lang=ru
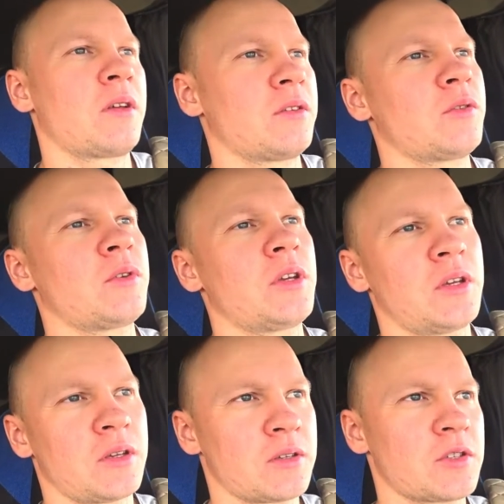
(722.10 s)
Ну
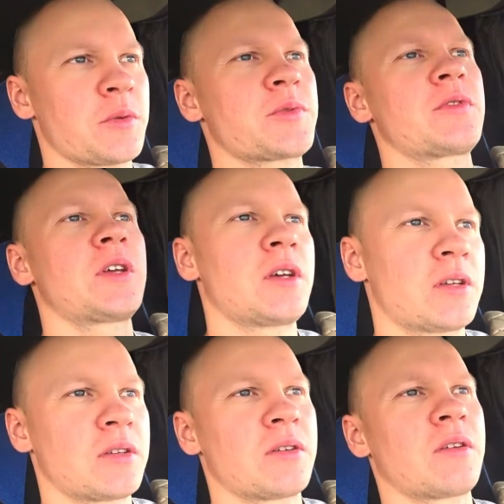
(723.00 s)
и, собственно,
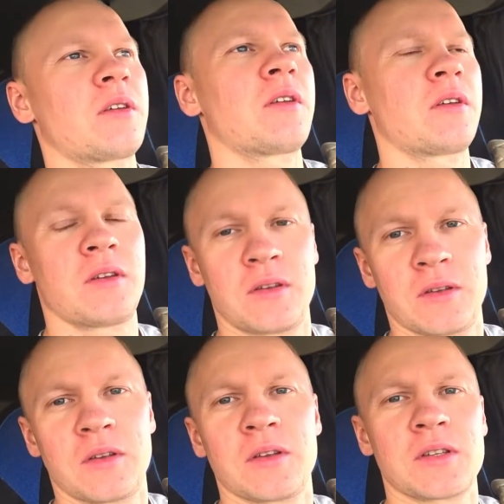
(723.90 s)

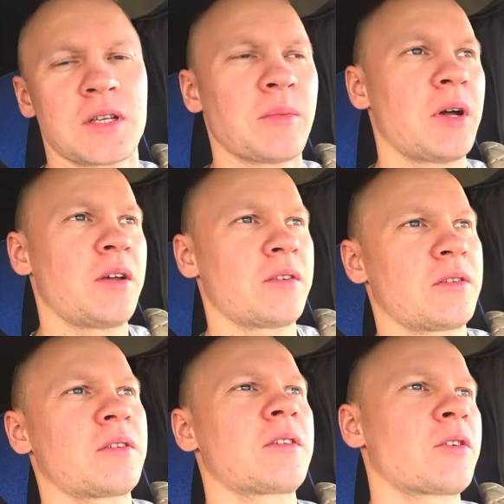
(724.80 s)
сама
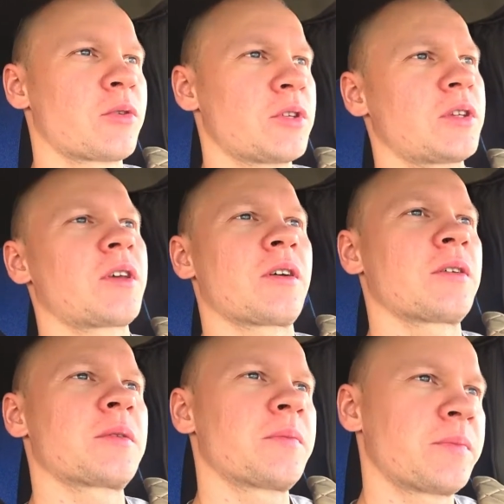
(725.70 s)
Крутинка.
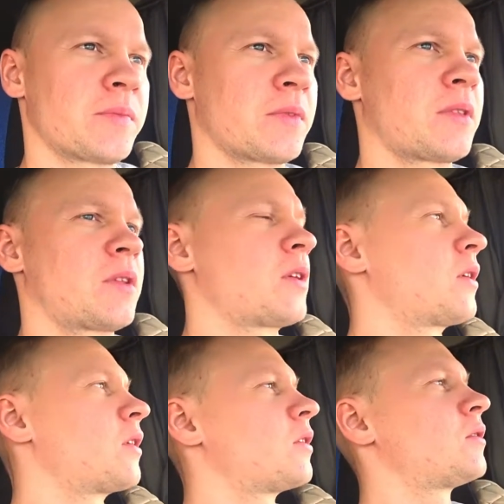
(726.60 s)

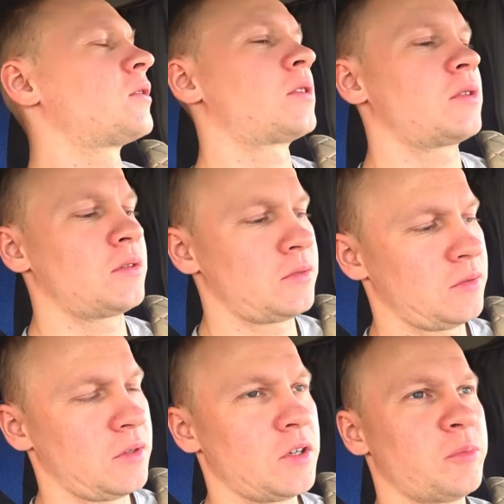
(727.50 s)
Вот.
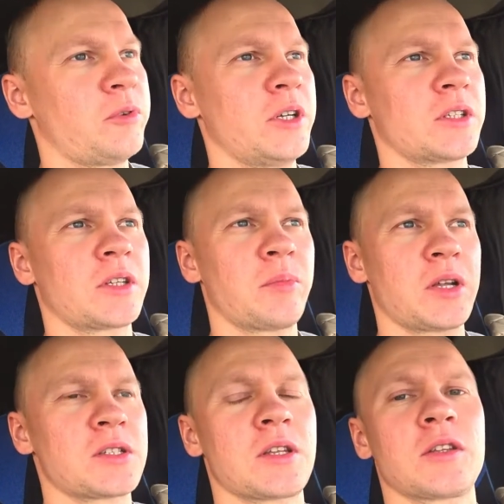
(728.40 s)
В планах
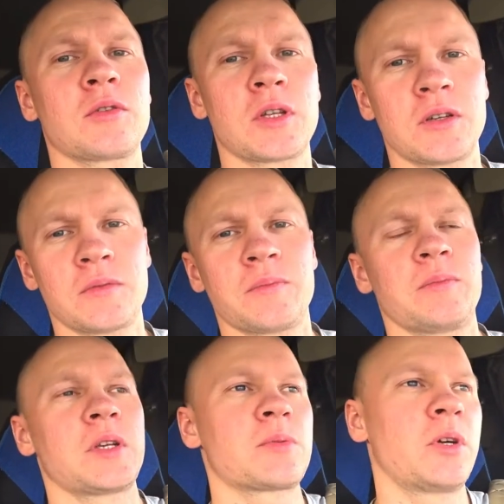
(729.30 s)
добраться до туда.
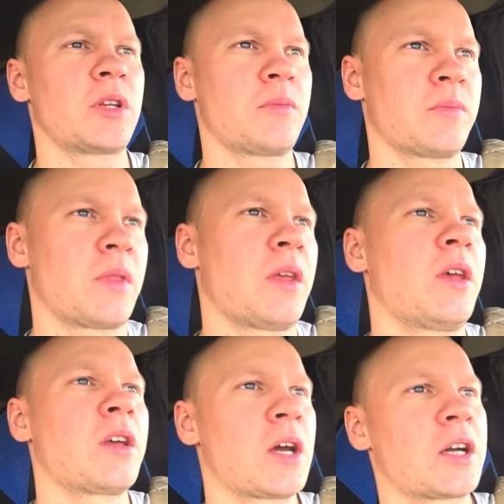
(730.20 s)
Посмотрим,
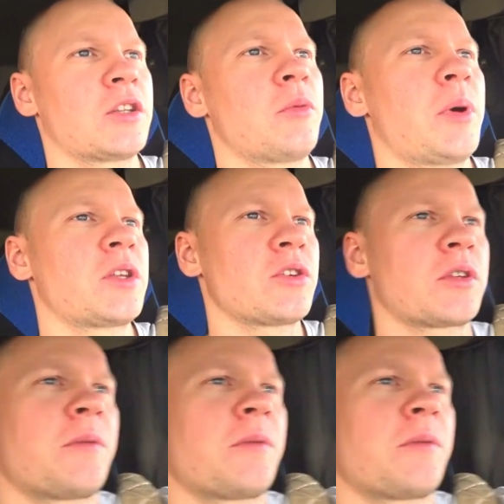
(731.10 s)
как оно пойдет.